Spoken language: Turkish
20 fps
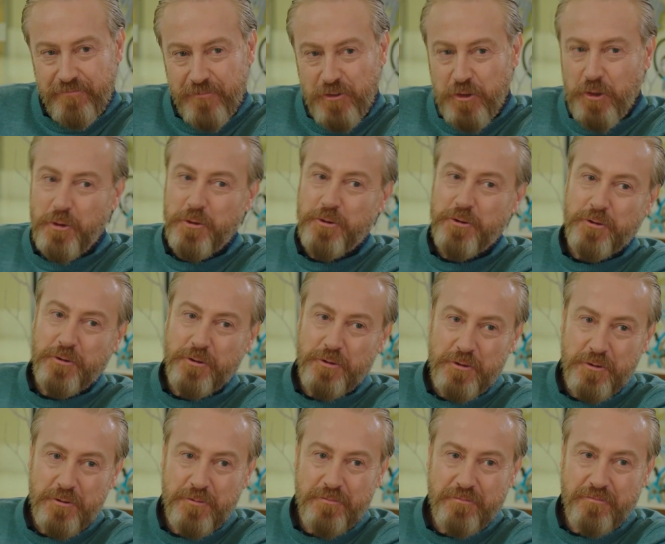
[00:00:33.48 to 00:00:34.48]
Çok
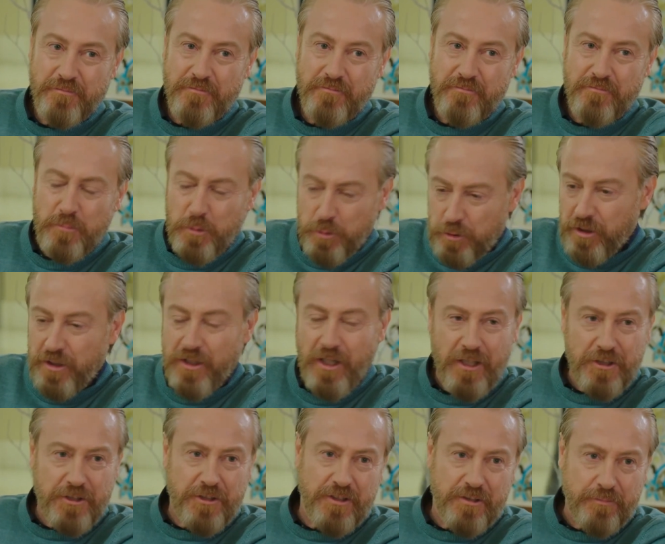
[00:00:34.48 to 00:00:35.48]
şükür. Burada da
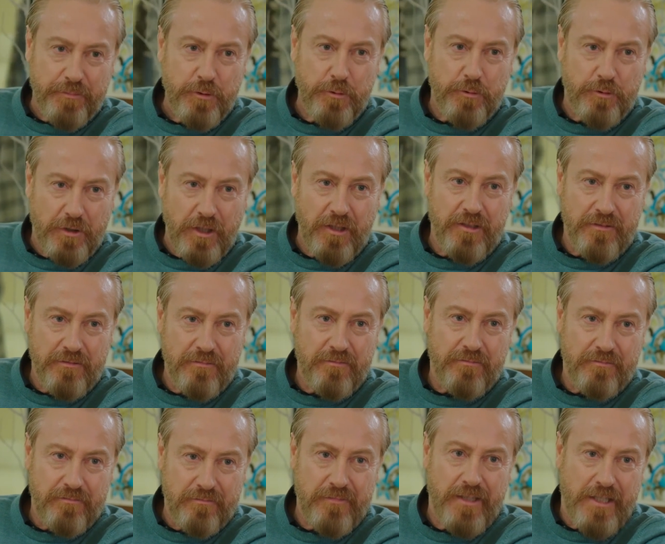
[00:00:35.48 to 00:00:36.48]
açtık bir dükkan.
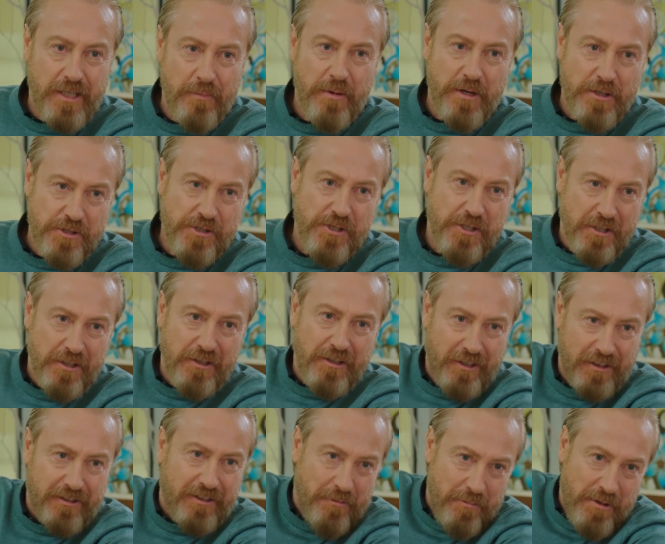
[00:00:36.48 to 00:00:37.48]
Menemenci,
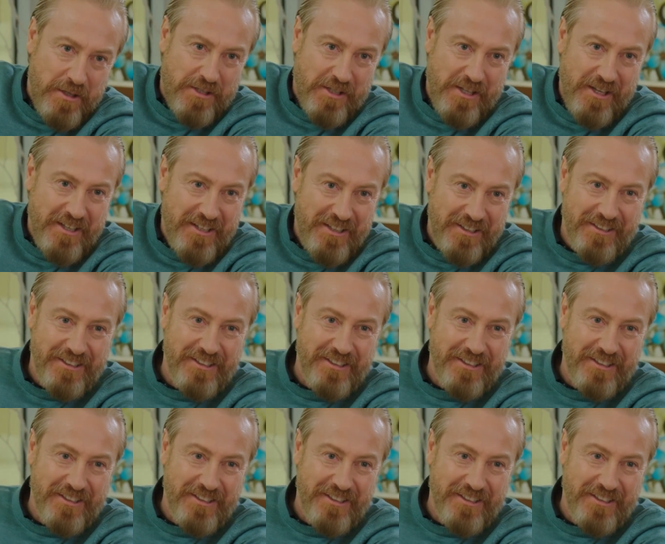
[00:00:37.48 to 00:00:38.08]
ata mesleği.